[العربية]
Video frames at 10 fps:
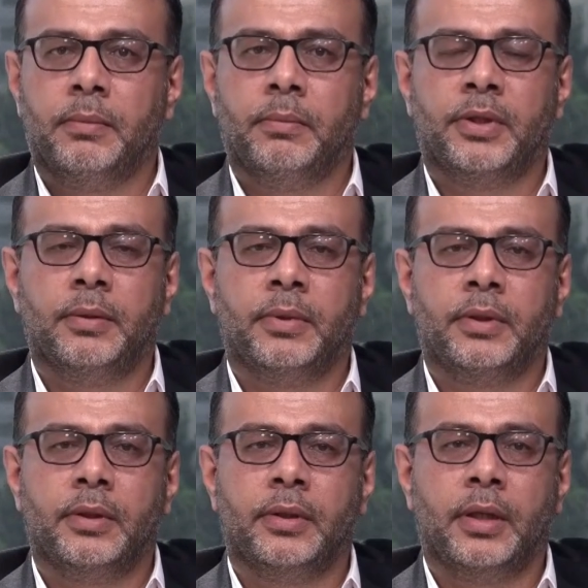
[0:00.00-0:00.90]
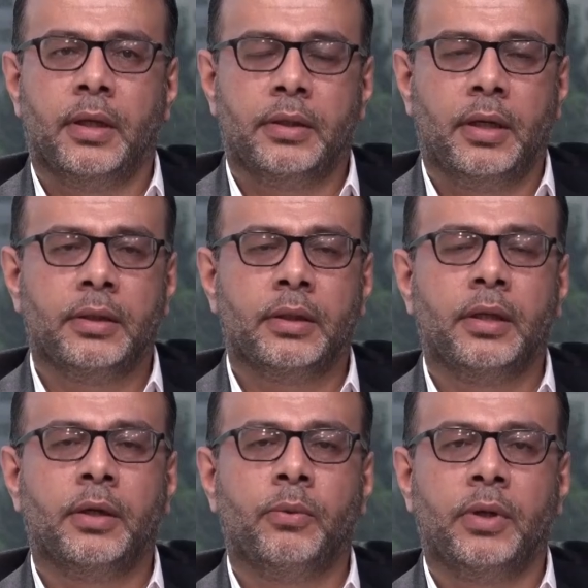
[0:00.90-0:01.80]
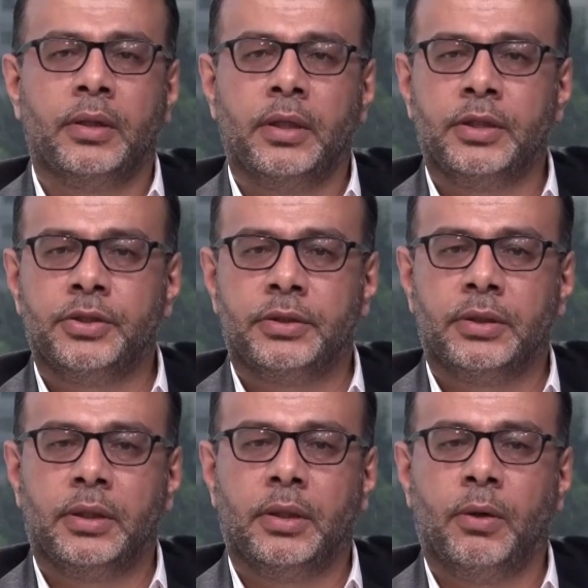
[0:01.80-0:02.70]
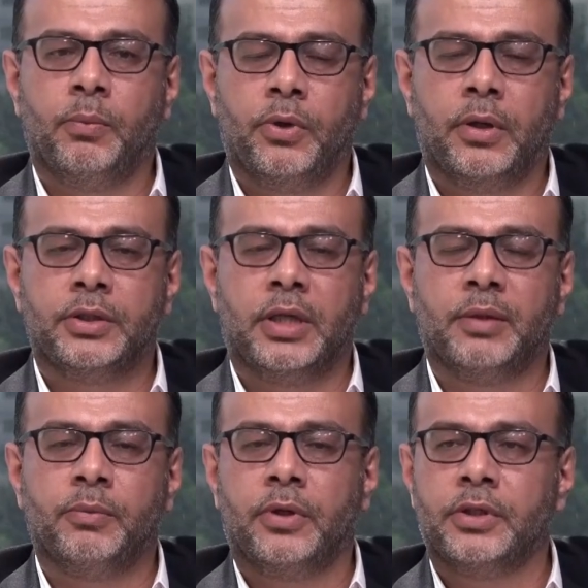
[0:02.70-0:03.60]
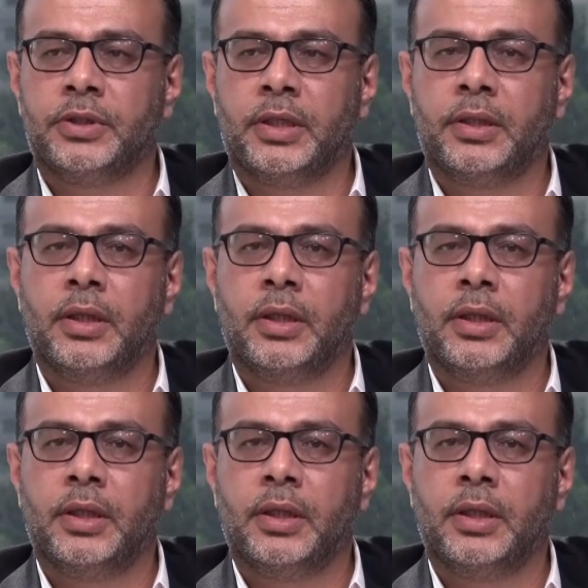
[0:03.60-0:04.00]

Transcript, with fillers: مثل ما ذكرت حضرتك هو نتاج أو مخرج أحد مخرجات